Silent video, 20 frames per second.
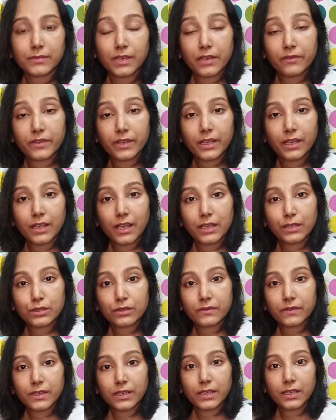एवरीडे काइंड
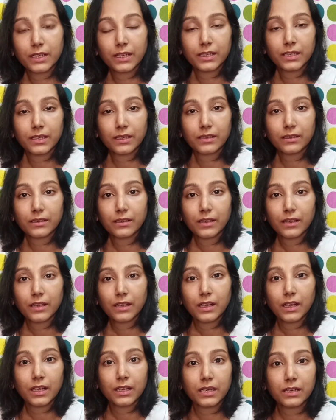ऑफ कलर है ये
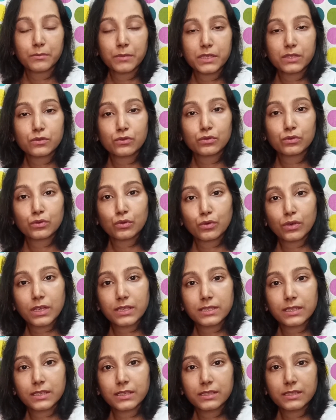अगर मैं इसको थोड़ा
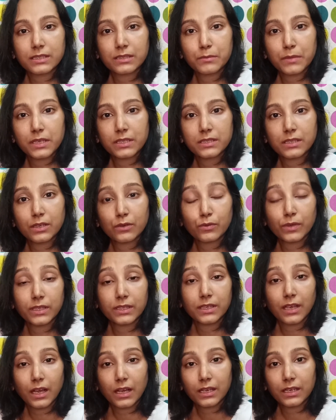सा कस्टमाइज़ करूँ एक
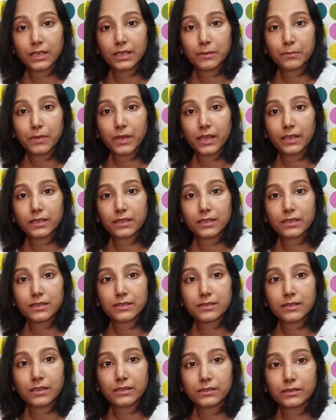डार्क लिप लाइनर के
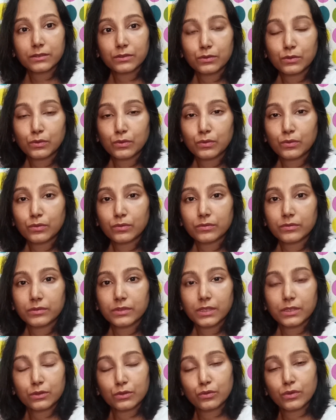साथ तो
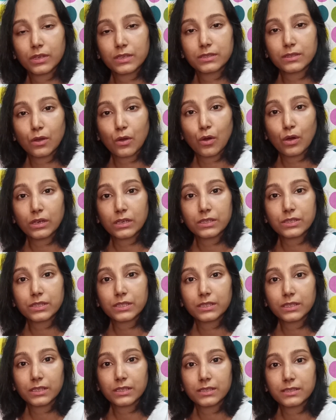ये थोड़ा सा और अच्छी
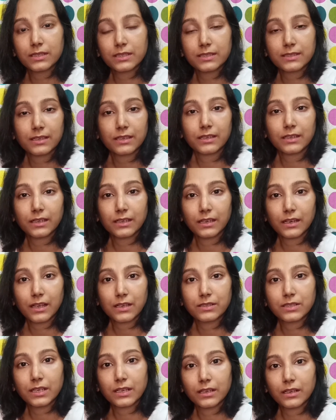तरह से इसका कलर आ
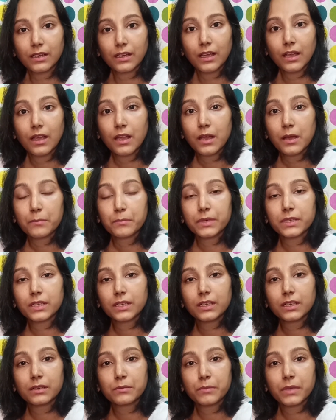जाएगा बट
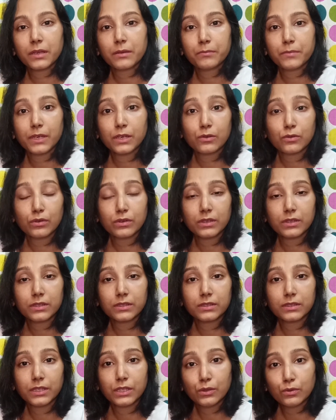अगर मैं बिल्कुल
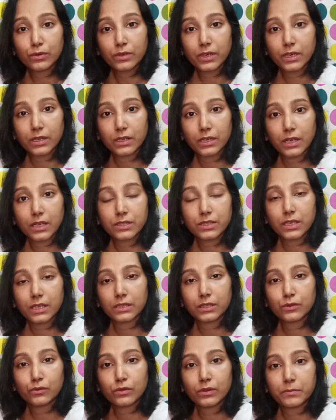न्यूड uh, रखना
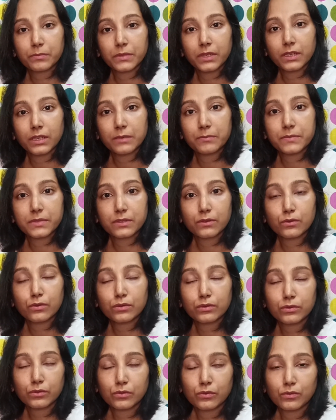चाहती हूँ अपने लिप्स को
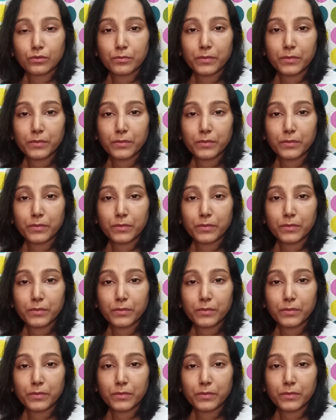तो